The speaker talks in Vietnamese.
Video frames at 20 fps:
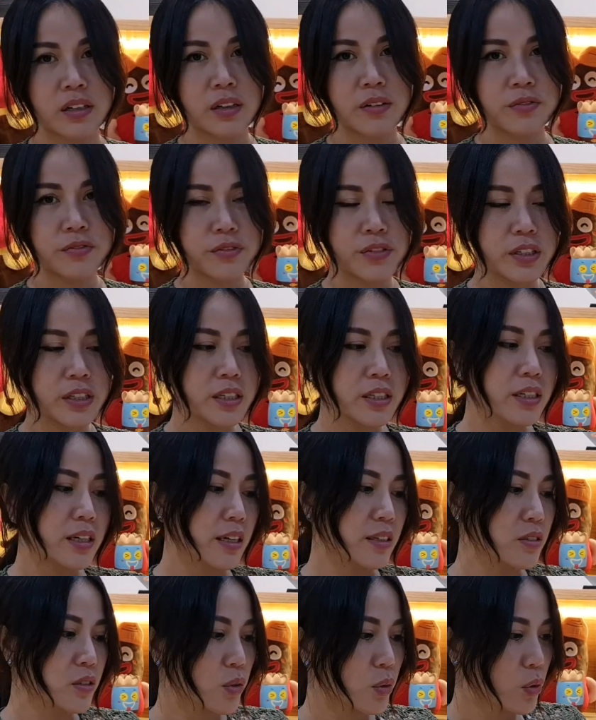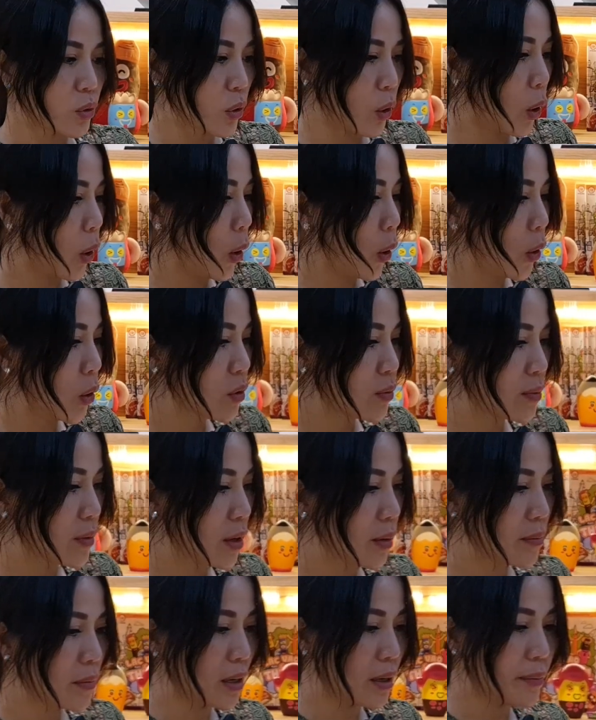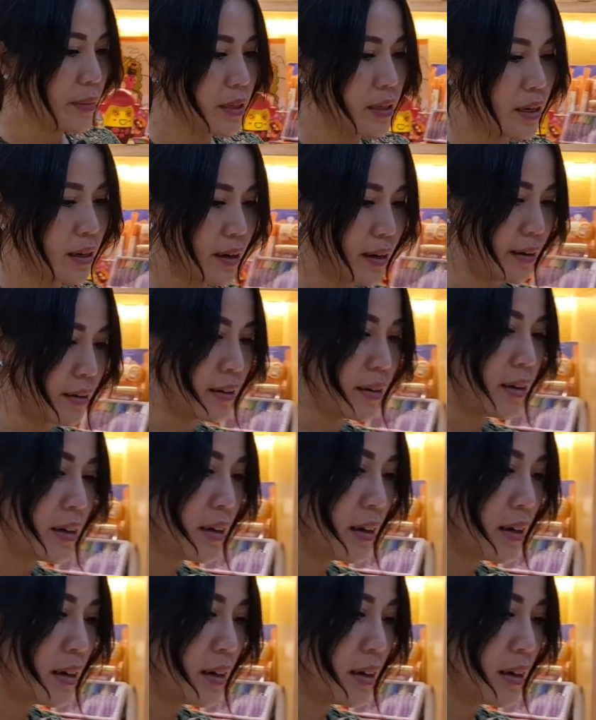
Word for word: Coffee and Choco lâm hết. Bây giờ là